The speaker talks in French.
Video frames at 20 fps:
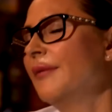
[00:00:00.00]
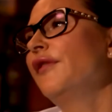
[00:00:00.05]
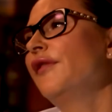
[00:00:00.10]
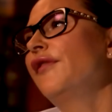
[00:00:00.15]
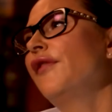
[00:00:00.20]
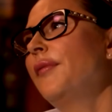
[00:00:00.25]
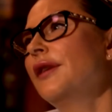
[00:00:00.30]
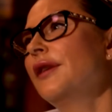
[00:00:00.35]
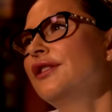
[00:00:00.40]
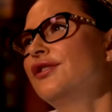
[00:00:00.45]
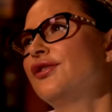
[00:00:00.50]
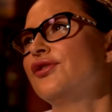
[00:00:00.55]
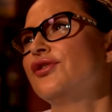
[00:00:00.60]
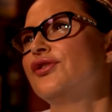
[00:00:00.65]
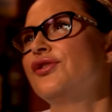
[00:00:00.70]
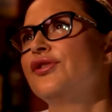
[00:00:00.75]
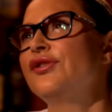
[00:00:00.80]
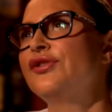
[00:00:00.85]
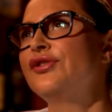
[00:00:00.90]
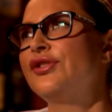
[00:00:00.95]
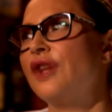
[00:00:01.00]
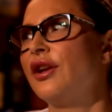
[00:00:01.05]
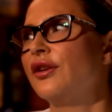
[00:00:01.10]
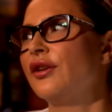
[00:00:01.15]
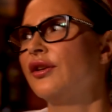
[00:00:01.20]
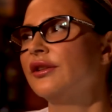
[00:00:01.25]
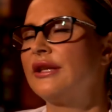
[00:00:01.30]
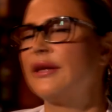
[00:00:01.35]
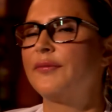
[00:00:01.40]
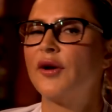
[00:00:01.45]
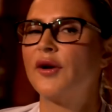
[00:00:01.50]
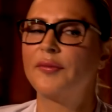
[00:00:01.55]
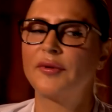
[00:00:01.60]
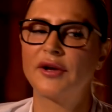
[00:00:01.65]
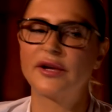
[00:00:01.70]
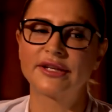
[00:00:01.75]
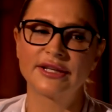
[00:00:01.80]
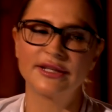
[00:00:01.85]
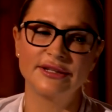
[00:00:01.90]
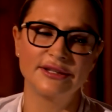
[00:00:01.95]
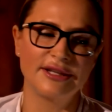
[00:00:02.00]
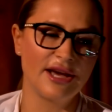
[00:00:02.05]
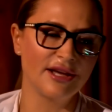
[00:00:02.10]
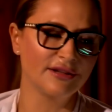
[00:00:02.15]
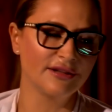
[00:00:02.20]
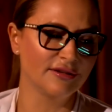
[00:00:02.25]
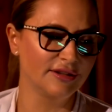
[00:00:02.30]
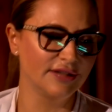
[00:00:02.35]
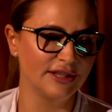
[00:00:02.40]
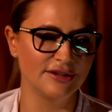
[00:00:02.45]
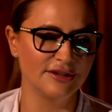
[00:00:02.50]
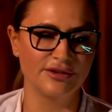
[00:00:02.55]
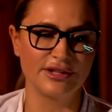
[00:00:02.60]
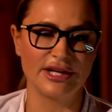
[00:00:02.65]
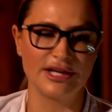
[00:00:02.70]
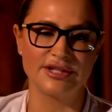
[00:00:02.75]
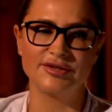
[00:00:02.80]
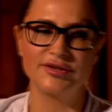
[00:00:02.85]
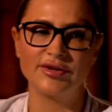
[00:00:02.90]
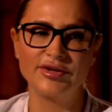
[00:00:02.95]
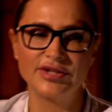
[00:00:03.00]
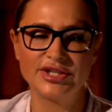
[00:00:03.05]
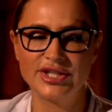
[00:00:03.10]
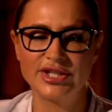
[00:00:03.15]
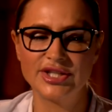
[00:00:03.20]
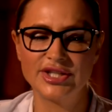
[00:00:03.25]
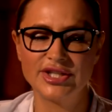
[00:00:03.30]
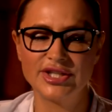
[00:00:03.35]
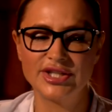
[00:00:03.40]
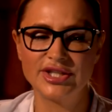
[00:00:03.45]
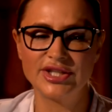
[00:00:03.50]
Mais il ne faut pas que tu juges selon tes propres critères, ton éducation, etc.